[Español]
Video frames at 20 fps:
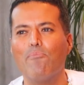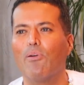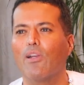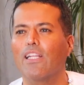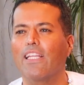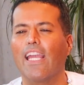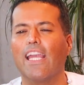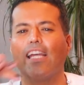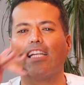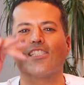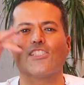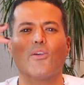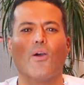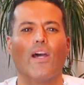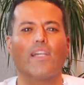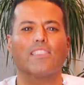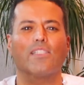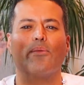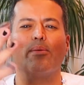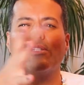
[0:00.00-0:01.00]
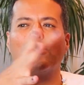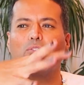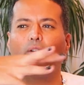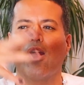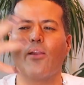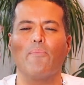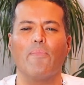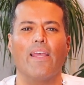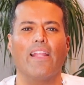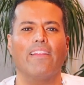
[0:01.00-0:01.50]
Porque eso hace
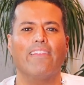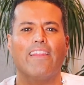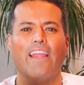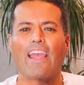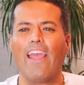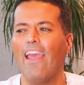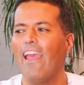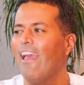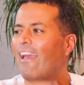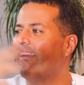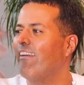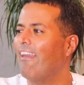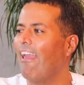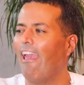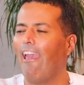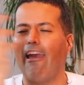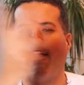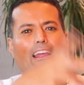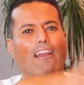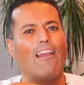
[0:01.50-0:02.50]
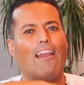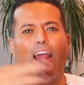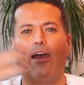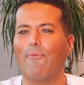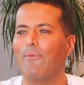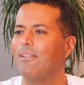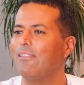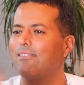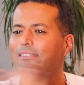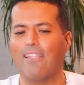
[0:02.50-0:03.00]
visualmente que
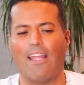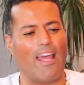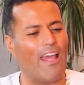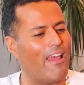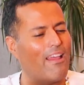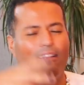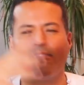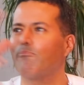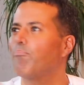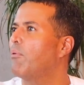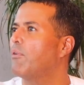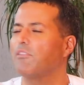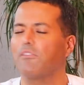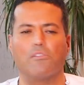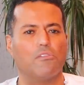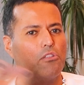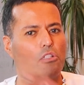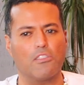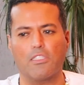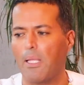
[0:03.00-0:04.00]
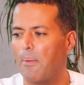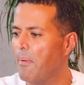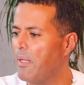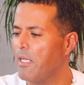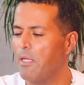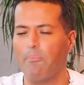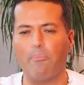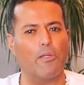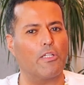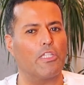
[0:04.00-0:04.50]
la vista, pues no
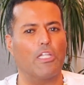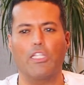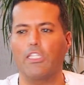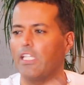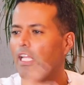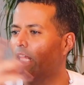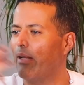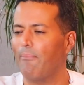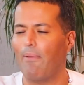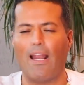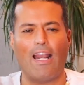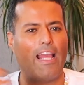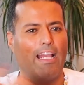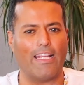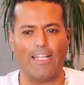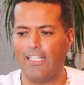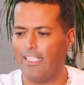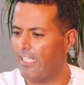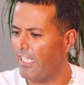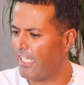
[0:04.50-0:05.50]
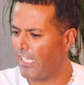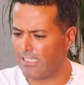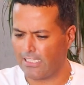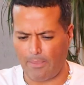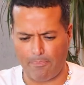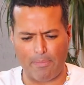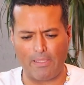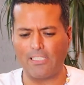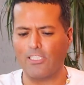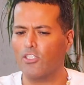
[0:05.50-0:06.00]
sabe ni por dónde va la crítica,
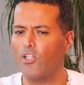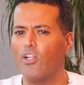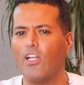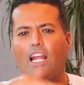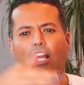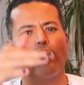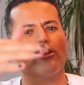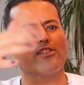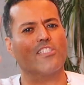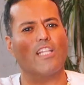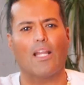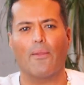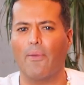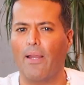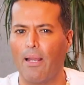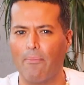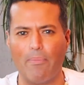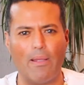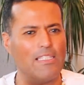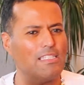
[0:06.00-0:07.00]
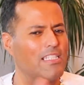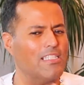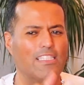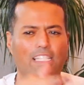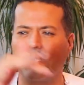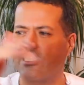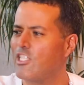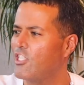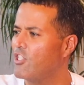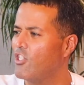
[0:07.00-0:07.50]
está panzona, no se le ve la panza,
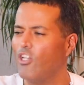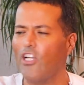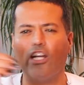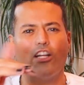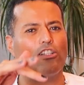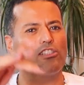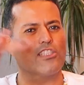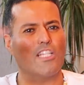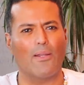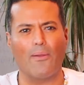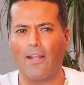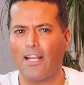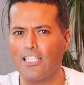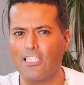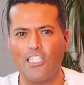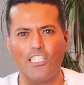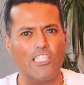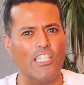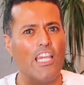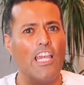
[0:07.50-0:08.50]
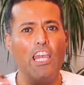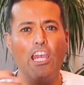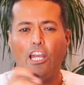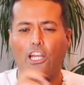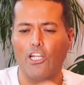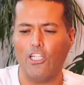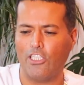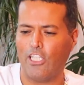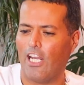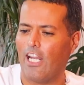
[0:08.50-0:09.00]
está chichona, no se le ve la chichi,
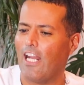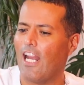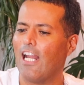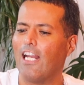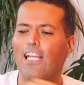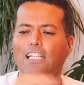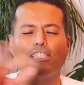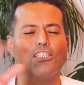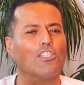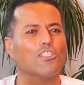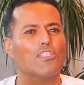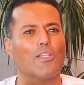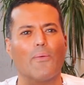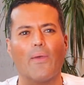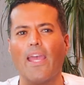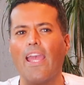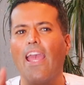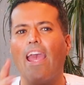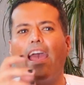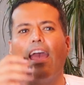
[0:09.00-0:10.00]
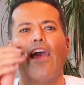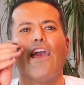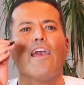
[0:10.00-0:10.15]
no tiene algas, no se ve.